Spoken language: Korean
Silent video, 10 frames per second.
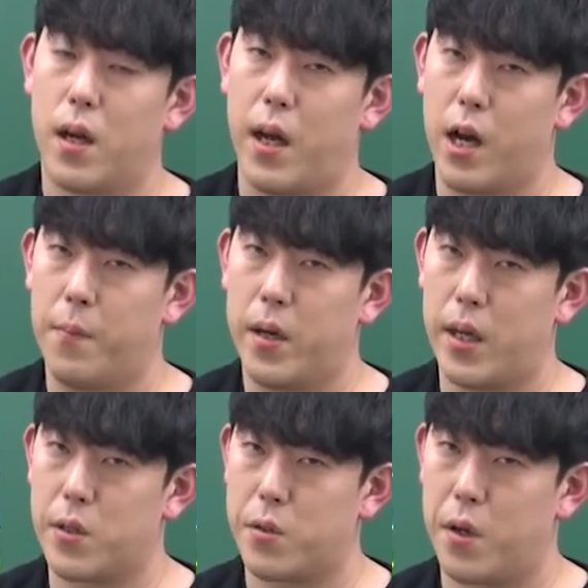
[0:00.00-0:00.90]
강박이
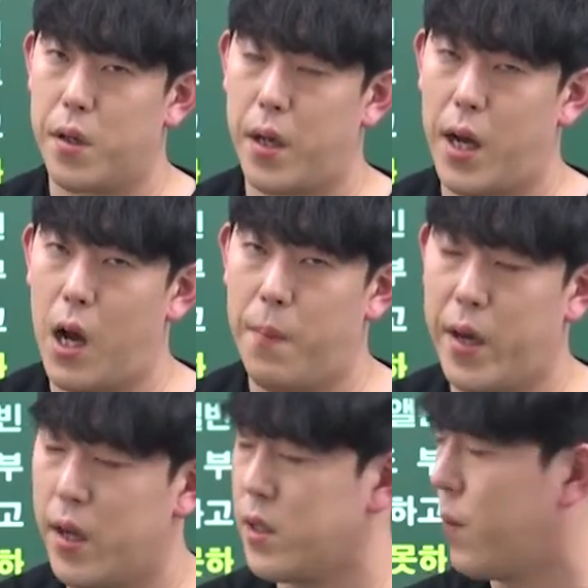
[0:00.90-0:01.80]
있어야 돼.
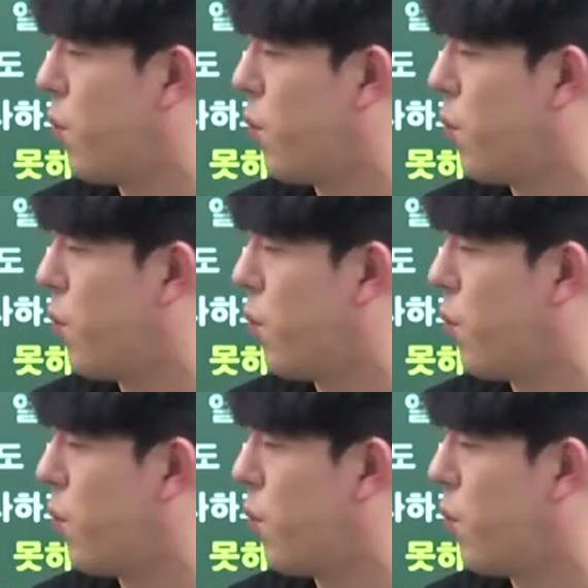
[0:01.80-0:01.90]
강박이라는 게